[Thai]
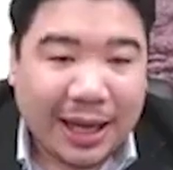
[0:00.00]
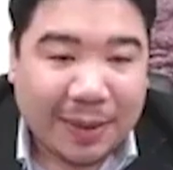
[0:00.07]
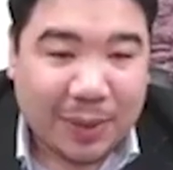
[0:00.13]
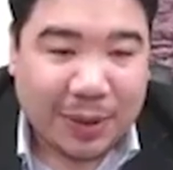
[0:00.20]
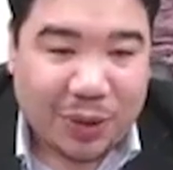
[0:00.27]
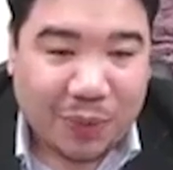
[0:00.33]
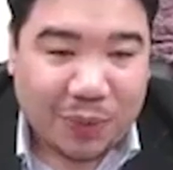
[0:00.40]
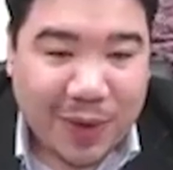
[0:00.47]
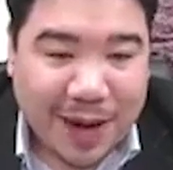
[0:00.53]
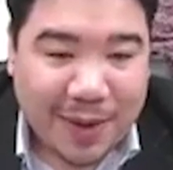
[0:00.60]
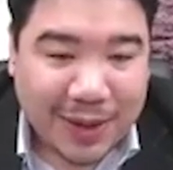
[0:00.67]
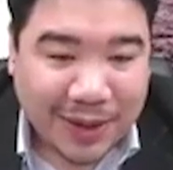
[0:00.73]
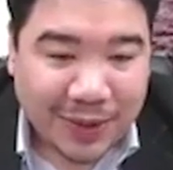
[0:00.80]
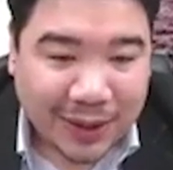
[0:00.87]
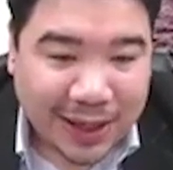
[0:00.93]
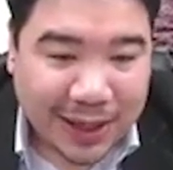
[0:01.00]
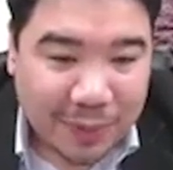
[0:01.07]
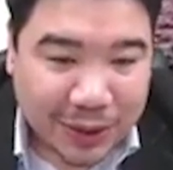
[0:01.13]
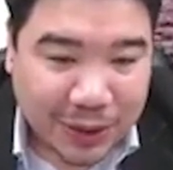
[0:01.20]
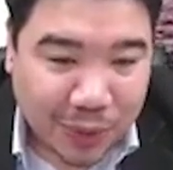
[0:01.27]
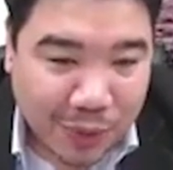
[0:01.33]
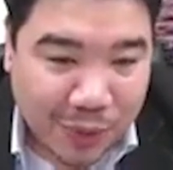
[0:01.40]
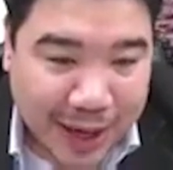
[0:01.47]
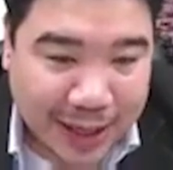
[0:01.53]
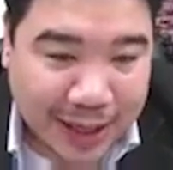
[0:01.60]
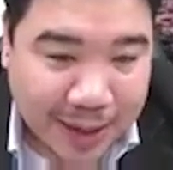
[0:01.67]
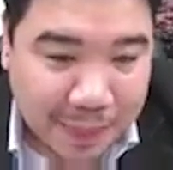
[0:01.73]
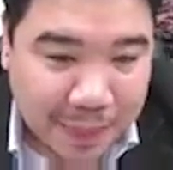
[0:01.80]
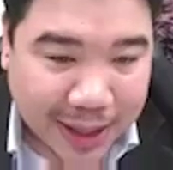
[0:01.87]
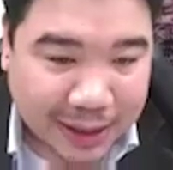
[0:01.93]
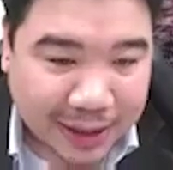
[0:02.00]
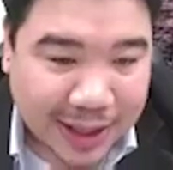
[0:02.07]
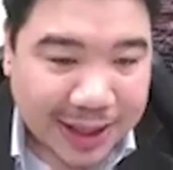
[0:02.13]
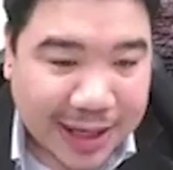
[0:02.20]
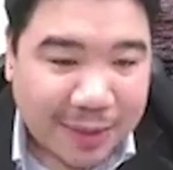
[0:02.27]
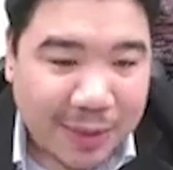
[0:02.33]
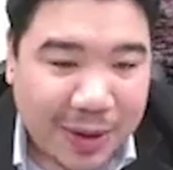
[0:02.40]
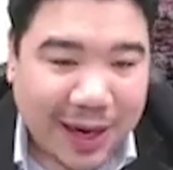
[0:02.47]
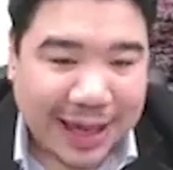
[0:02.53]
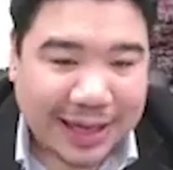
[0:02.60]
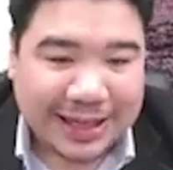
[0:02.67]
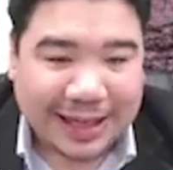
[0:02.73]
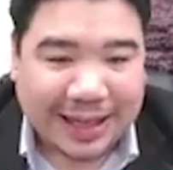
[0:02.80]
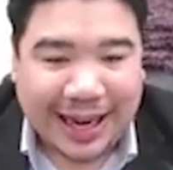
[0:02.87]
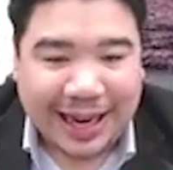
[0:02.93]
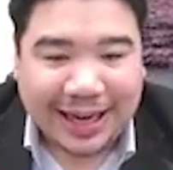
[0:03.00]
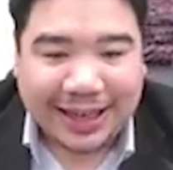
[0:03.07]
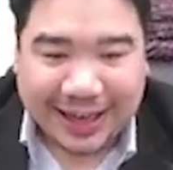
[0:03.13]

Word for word: ปฐมวัยไม่ต้องคิดปฐมวัยแค่เปิดก็เงือบแล้วค่ะอาจารย์กะ